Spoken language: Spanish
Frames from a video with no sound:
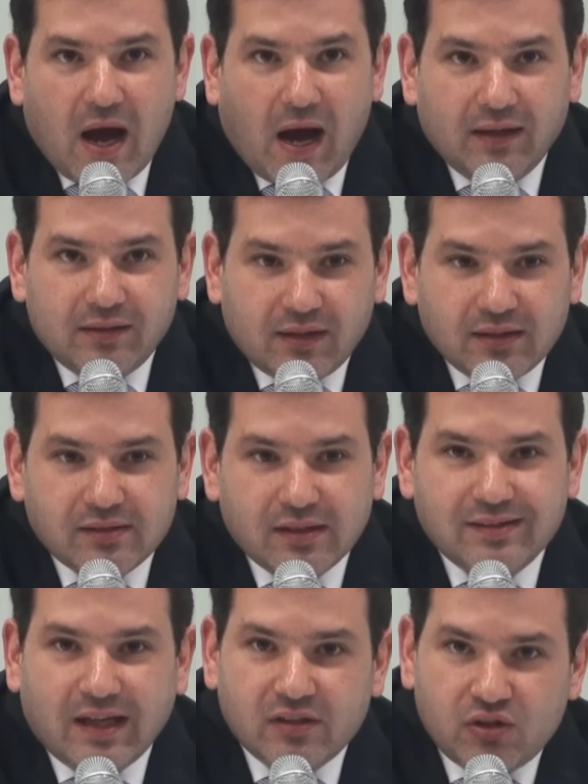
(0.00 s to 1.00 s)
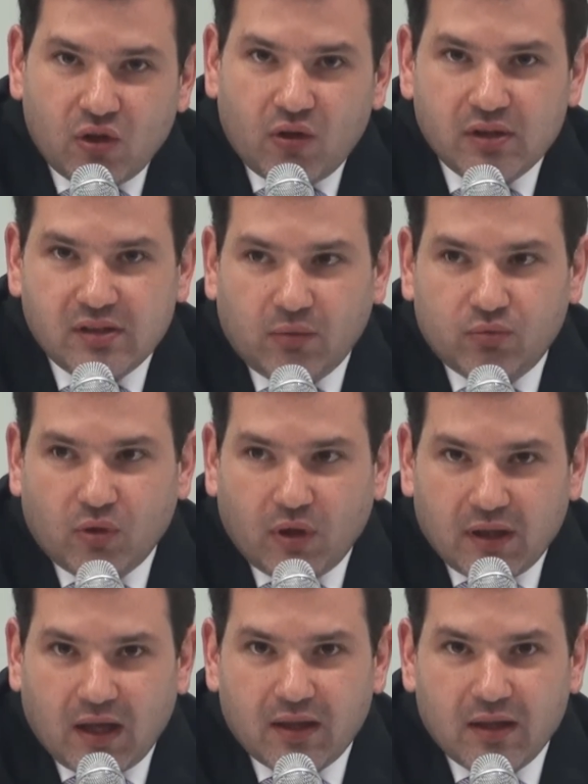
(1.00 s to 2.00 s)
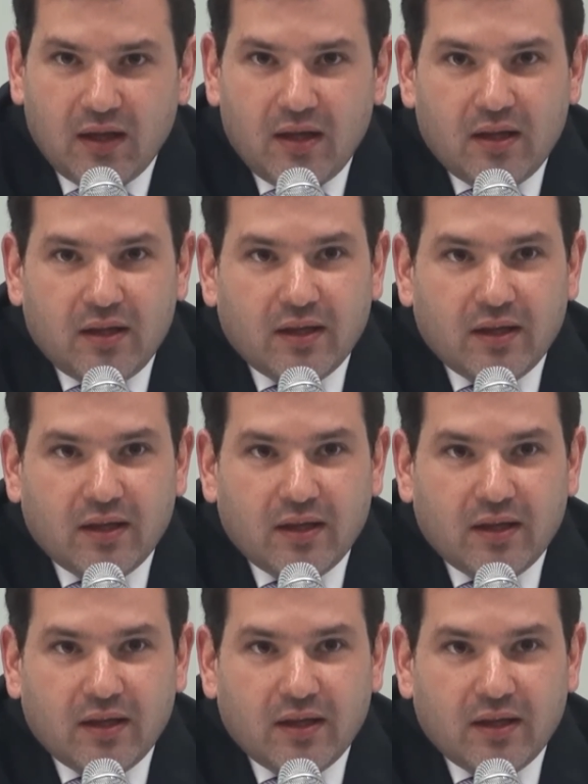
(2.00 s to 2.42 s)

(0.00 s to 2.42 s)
ante estas acciones de autoridad